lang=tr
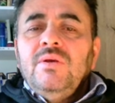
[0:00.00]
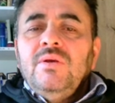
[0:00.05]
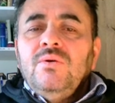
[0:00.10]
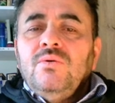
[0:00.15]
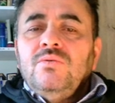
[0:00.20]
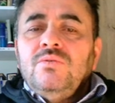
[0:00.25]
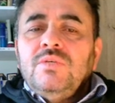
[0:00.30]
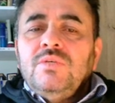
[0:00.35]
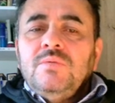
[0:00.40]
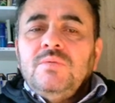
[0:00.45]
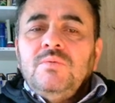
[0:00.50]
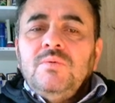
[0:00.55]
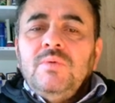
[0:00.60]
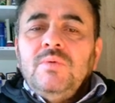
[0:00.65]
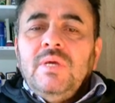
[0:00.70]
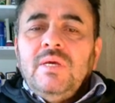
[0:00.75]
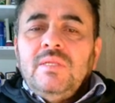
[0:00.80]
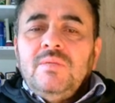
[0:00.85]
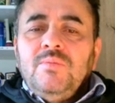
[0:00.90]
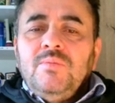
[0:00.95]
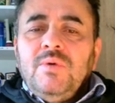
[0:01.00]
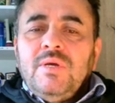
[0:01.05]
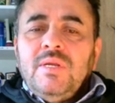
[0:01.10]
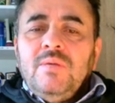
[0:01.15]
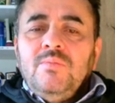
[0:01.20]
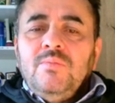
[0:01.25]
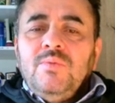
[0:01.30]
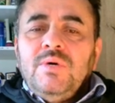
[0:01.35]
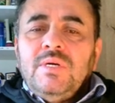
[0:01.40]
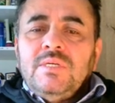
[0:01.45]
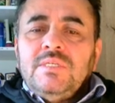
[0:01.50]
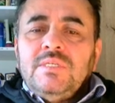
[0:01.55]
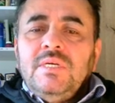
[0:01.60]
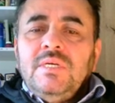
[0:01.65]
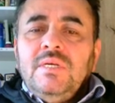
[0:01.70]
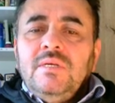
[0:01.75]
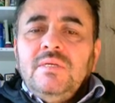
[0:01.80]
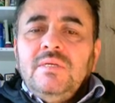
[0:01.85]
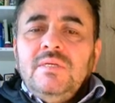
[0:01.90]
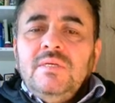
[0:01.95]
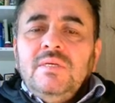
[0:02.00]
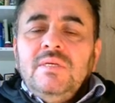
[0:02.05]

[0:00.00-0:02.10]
Onun gibi yani paramparça